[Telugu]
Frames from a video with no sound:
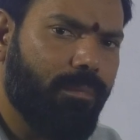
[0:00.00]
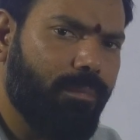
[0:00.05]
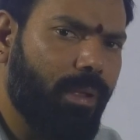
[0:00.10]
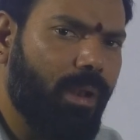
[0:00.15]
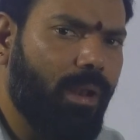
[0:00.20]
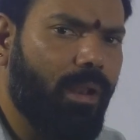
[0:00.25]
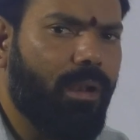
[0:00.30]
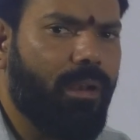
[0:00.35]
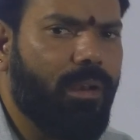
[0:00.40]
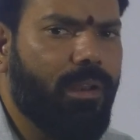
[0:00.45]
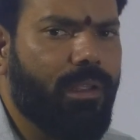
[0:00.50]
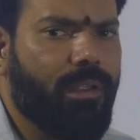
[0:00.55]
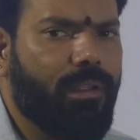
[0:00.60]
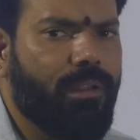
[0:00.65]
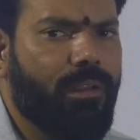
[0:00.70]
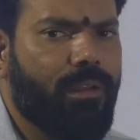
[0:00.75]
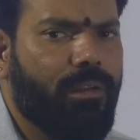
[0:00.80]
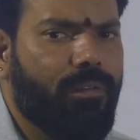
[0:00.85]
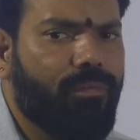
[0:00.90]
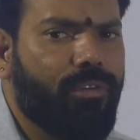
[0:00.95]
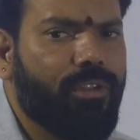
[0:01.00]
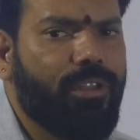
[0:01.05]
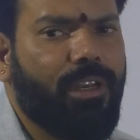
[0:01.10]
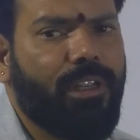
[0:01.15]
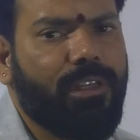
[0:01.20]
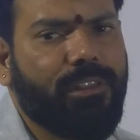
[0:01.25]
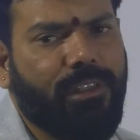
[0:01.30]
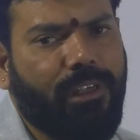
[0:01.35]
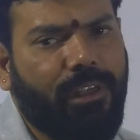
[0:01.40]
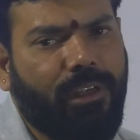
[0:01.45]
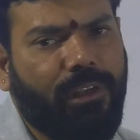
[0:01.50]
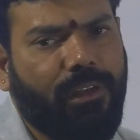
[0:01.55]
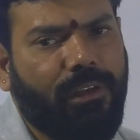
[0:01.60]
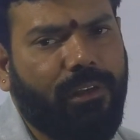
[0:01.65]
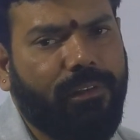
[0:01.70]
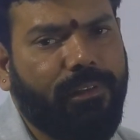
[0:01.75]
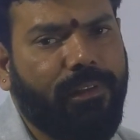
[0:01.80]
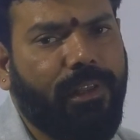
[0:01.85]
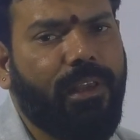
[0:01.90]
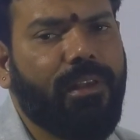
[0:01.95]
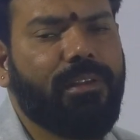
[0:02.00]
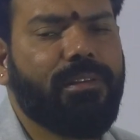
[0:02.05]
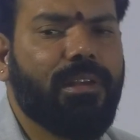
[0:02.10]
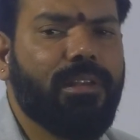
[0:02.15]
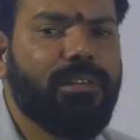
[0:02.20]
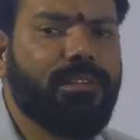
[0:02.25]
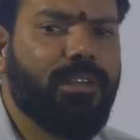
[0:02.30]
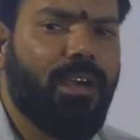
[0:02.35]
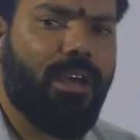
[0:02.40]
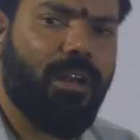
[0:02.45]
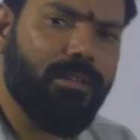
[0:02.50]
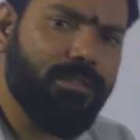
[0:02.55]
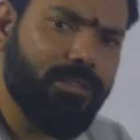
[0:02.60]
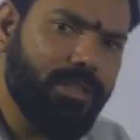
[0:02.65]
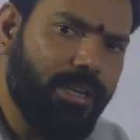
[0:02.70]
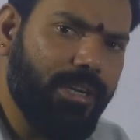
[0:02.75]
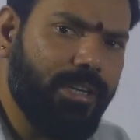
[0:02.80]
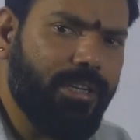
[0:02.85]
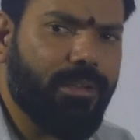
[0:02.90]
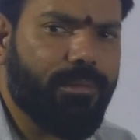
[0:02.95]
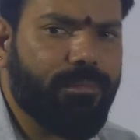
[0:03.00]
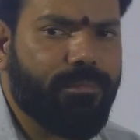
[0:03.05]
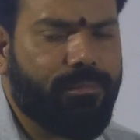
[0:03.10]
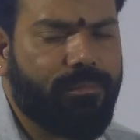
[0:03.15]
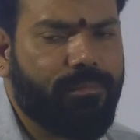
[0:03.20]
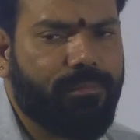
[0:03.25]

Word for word: పిల్లల్ని వదిలేసి దేశంచారం చేయటం